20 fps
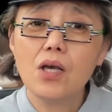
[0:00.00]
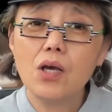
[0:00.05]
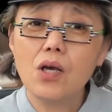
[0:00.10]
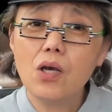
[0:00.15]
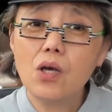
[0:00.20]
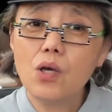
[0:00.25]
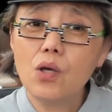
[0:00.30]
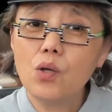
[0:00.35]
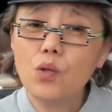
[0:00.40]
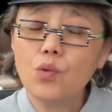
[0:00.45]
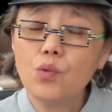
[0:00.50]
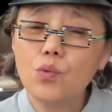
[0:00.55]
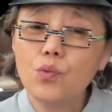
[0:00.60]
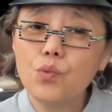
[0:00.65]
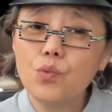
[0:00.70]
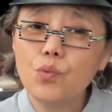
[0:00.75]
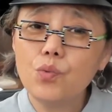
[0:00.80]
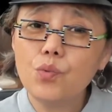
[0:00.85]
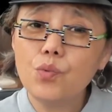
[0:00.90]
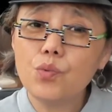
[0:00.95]
呃，
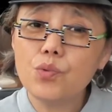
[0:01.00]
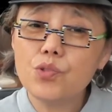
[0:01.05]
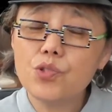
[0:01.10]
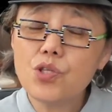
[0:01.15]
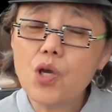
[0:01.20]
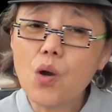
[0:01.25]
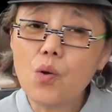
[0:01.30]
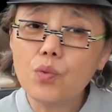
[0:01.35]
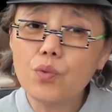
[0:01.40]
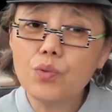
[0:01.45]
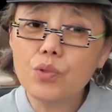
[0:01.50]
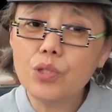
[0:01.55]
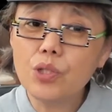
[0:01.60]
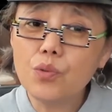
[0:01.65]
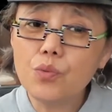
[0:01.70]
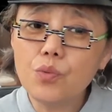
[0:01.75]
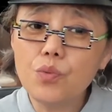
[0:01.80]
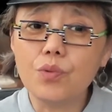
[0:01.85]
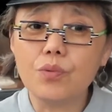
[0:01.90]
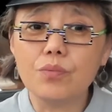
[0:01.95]
教育
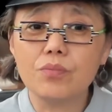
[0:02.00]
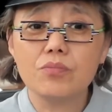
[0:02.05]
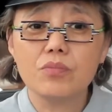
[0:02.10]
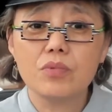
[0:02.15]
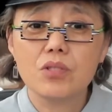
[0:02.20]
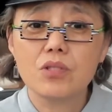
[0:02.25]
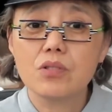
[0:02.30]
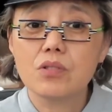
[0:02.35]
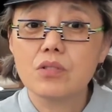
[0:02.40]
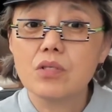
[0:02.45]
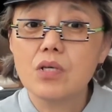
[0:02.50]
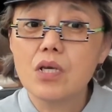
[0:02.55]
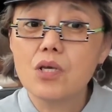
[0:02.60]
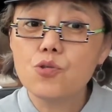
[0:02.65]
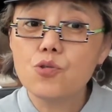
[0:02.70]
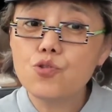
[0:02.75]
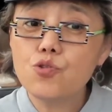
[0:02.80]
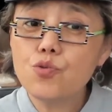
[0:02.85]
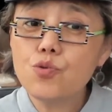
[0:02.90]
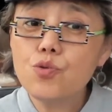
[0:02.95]
的育，
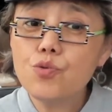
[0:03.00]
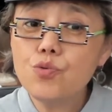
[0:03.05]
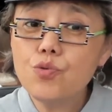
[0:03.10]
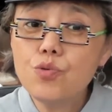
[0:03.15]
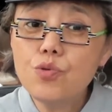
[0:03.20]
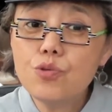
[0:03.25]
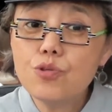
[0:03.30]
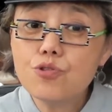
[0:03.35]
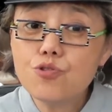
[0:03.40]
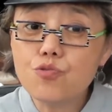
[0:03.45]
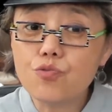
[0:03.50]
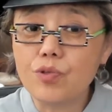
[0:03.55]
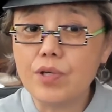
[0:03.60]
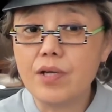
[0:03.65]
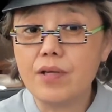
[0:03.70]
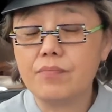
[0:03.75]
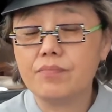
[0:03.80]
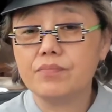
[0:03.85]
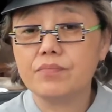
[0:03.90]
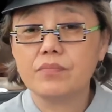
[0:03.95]
训育主
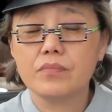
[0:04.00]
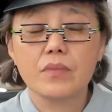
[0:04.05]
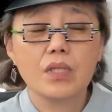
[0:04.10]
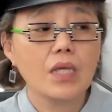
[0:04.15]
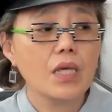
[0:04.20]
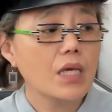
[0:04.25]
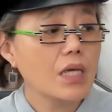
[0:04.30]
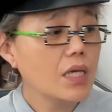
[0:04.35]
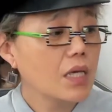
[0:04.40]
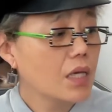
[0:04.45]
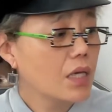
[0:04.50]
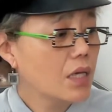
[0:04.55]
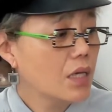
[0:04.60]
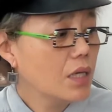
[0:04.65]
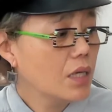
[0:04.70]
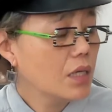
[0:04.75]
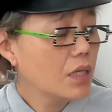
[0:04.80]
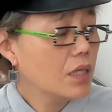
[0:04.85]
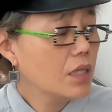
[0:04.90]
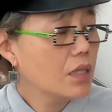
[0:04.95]
任。
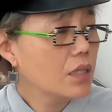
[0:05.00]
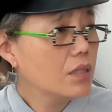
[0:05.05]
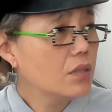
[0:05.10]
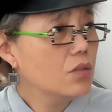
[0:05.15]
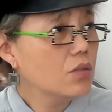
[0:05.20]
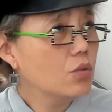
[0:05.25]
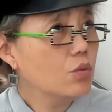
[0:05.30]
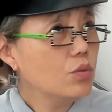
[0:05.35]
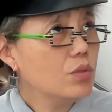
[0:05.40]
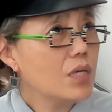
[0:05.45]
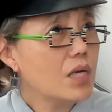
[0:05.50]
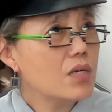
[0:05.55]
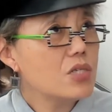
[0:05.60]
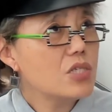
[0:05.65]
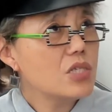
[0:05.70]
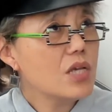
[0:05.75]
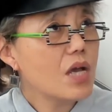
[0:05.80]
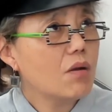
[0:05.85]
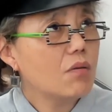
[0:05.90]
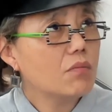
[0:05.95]
有点
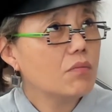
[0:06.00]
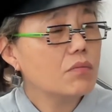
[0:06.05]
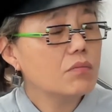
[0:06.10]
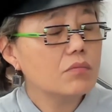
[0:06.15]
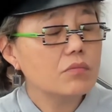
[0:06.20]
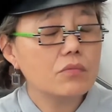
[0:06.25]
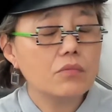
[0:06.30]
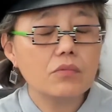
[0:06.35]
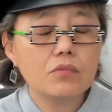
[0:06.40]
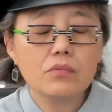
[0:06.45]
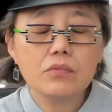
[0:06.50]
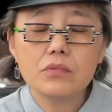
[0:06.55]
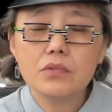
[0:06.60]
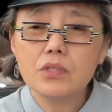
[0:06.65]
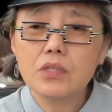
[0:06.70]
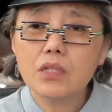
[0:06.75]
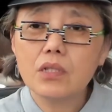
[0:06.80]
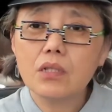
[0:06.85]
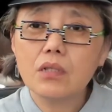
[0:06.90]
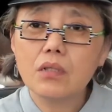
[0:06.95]
像
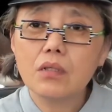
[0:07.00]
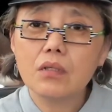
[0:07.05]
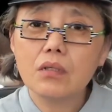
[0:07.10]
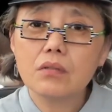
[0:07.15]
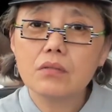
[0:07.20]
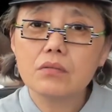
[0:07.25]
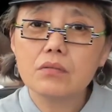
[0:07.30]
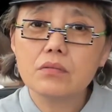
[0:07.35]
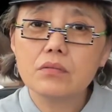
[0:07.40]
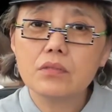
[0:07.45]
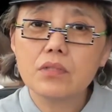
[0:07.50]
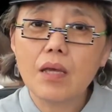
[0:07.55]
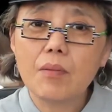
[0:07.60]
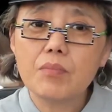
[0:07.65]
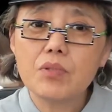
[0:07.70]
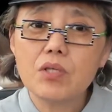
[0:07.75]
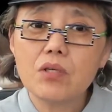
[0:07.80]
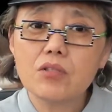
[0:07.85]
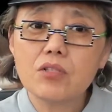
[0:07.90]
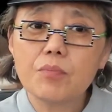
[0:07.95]
这个
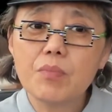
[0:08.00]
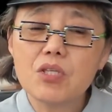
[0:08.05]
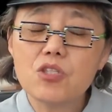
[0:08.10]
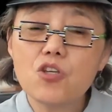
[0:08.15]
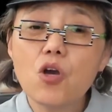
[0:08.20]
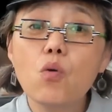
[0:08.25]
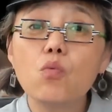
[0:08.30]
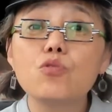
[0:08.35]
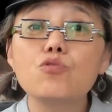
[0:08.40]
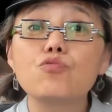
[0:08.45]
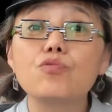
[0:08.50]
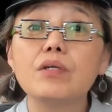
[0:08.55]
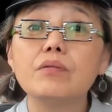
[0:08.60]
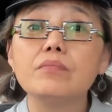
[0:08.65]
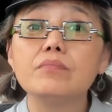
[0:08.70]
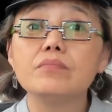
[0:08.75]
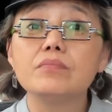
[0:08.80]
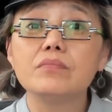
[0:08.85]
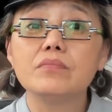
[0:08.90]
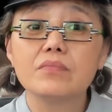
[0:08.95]
咱们叫什么教务主
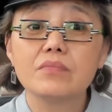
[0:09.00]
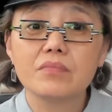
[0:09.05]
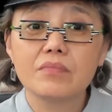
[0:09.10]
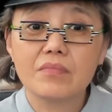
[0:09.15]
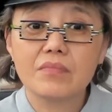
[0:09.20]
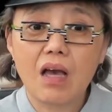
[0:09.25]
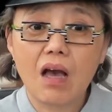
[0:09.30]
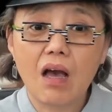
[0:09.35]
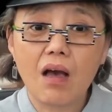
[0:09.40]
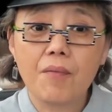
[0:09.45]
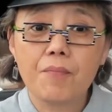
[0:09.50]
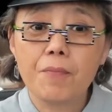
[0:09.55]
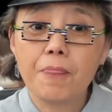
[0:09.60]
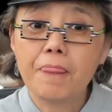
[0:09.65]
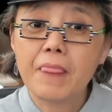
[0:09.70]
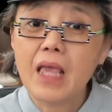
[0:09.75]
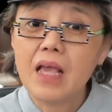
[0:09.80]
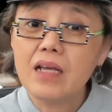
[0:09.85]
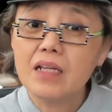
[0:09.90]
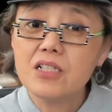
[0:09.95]
任，哈，
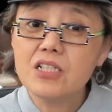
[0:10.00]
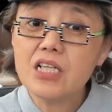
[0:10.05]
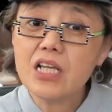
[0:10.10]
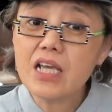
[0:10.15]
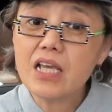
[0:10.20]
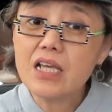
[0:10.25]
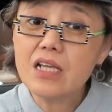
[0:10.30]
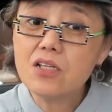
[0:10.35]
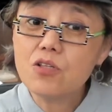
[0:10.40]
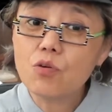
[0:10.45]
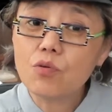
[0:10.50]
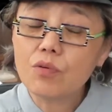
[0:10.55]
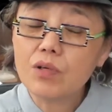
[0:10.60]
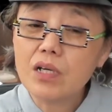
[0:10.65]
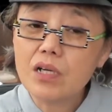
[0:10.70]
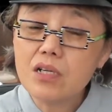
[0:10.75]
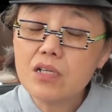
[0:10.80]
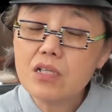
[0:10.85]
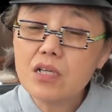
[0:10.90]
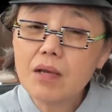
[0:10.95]
这
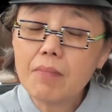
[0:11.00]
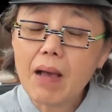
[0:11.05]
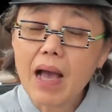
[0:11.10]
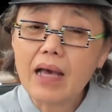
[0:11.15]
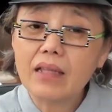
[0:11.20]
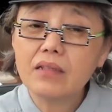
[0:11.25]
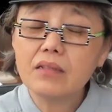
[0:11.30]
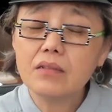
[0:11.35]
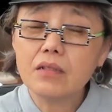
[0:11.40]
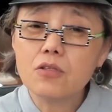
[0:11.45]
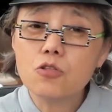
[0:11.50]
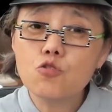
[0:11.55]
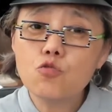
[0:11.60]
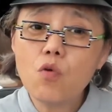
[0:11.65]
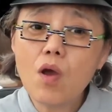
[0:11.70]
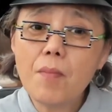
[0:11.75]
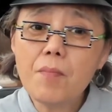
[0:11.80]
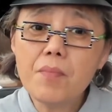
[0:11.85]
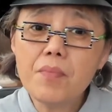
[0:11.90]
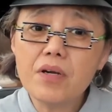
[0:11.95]
种人是干嘛的呢？
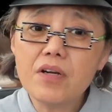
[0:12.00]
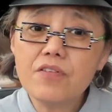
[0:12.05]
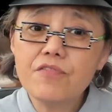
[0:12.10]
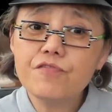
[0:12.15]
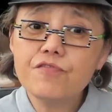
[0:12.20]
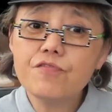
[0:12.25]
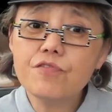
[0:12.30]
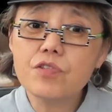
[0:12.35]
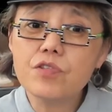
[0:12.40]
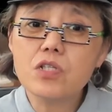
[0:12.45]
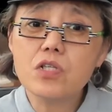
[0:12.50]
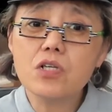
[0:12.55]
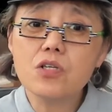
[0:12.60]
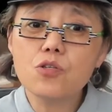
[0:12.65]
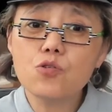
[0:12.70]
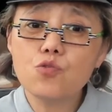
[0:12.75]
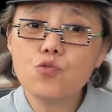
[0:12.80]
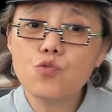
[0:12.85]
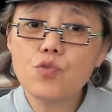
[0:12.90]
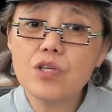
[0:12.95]
专门负
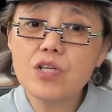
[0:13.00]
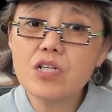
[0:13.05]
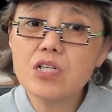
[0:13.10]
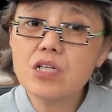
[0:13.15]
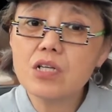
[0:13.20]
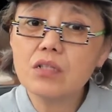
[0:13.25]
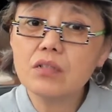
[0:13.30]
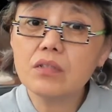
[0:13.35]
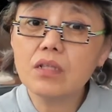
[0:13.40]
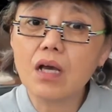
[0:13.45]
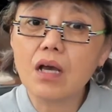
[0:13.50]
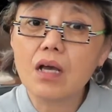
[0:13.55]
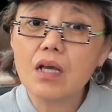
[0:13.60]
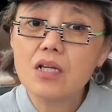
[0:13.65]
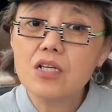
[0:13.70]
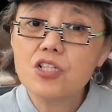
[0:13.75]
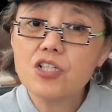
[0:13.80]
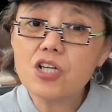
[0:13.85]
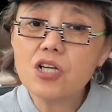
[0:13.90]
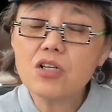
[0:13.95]
责学生
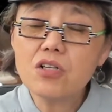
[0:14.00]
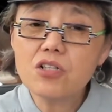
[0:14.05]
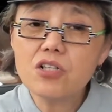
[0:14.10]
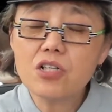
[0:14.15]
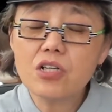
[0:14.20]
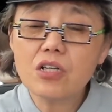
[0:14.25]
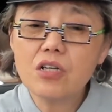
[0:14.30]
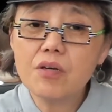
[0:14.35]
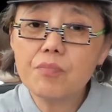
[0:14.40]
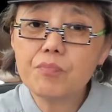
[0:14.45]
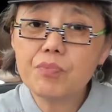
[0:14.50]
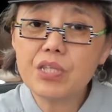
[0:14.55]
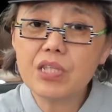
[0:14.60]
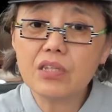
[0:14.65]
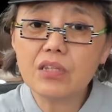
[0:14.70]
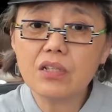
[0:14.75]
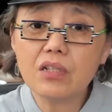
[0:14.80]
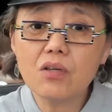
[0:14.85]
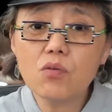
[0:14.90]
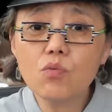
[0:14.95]
的政治和
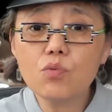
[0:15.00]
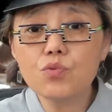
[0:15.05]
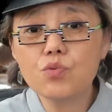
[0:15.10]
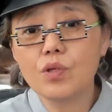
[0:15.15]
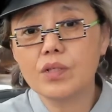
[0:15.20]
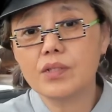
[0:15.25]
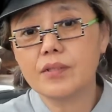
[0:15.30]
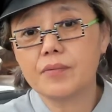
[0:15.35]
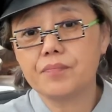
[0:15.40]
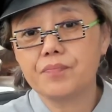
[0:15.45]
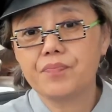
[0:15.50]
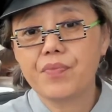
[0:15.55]
品德工作的，